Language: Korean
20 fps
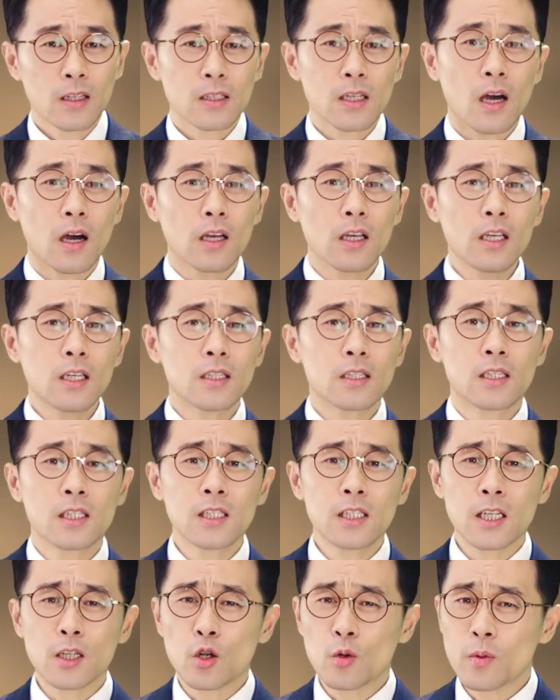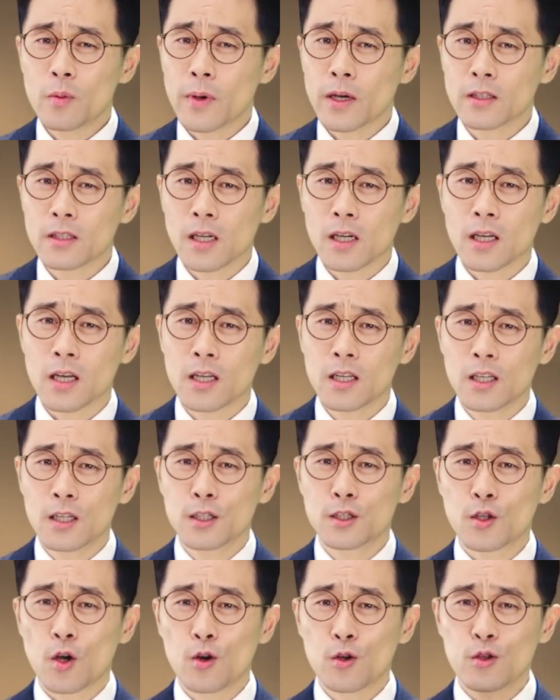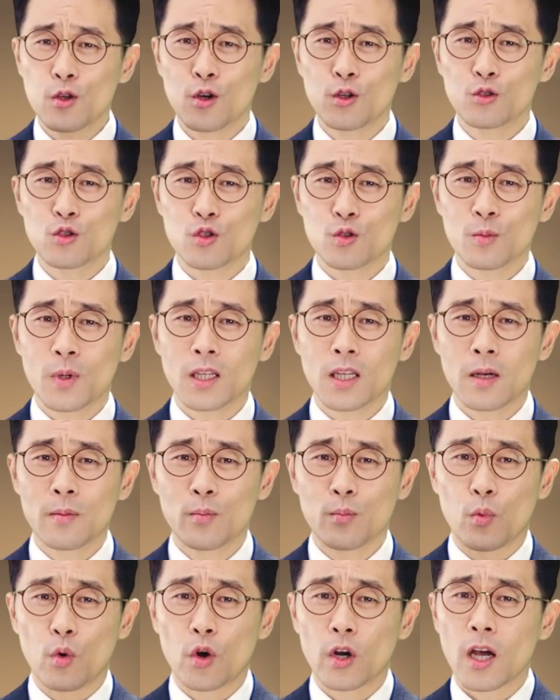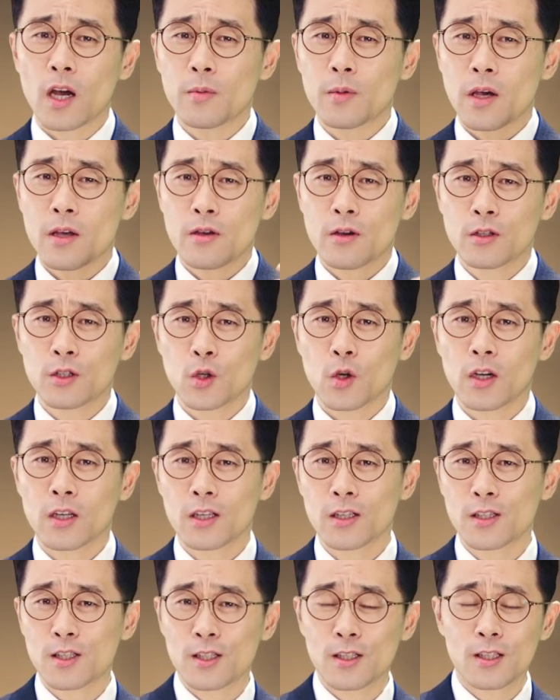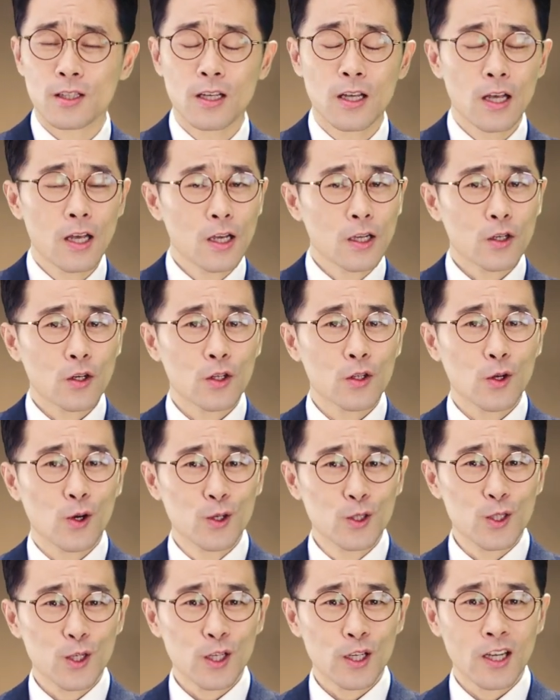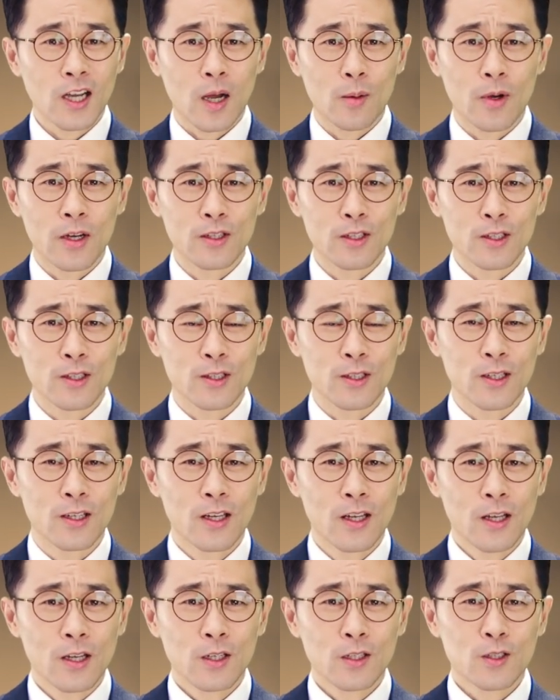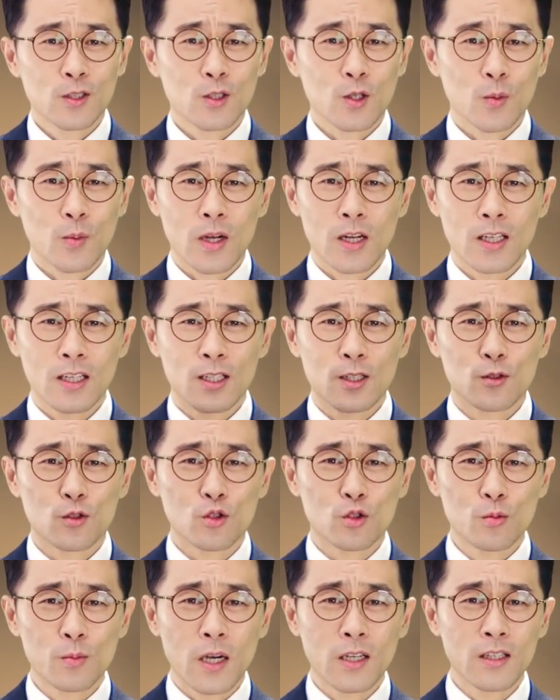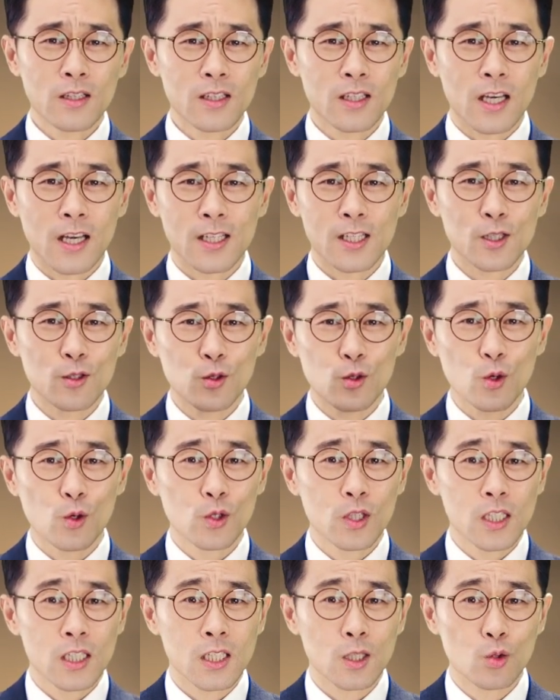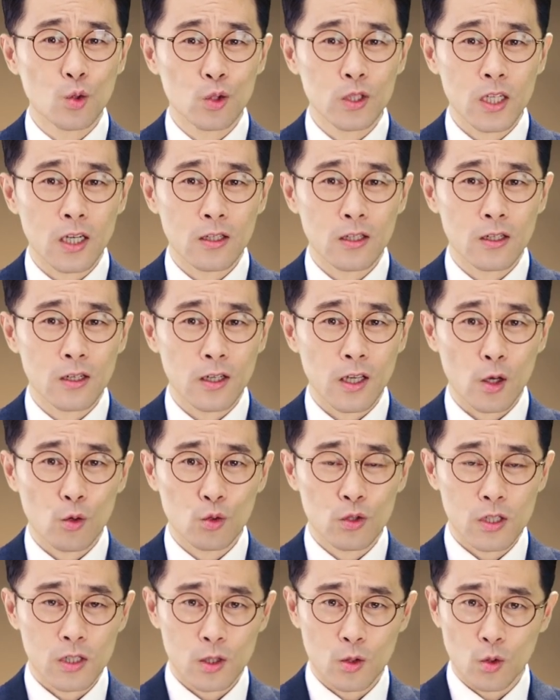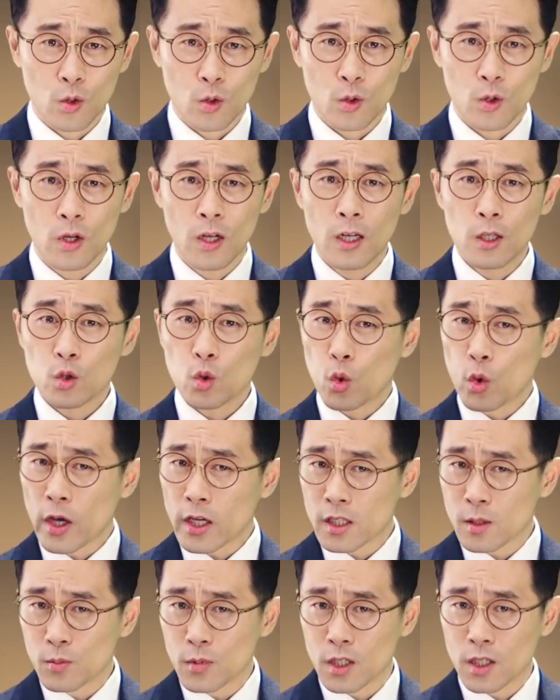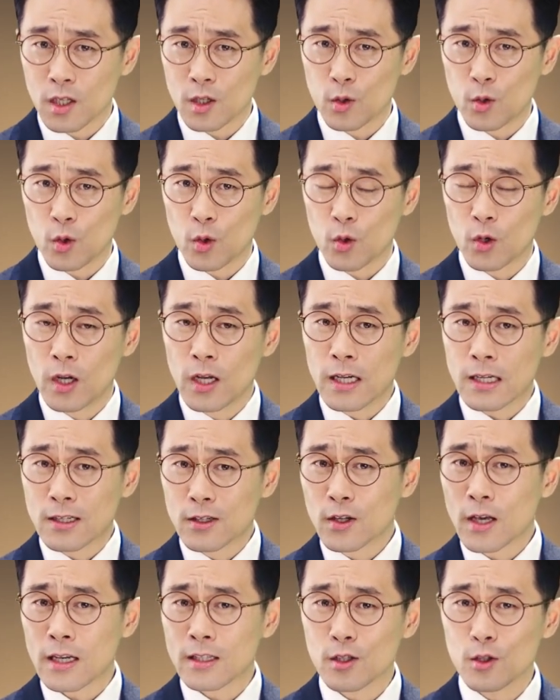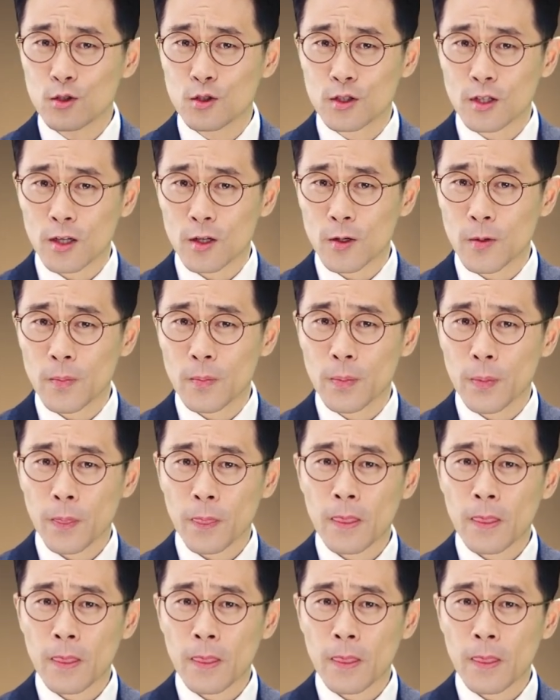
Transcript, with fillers: 자, 이 진젠돌프 백작의 이 성령 충만한 모라비아 형제와 끼친 그런 영적인 감화는 정말 이 수많은 개신교 지도자들을 깨우치고 또 회심시키고 그렇게 했었는데요.